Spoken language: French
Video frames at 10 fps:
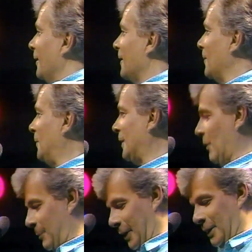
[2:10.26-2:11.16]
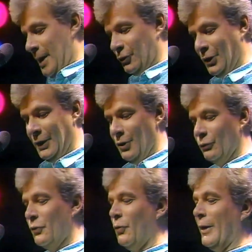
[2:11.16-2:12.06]
C'est peut-être que ça va te prendre un agenda
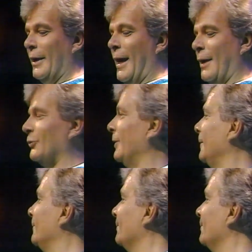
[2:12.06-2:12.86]
juste ton canage, tu sais.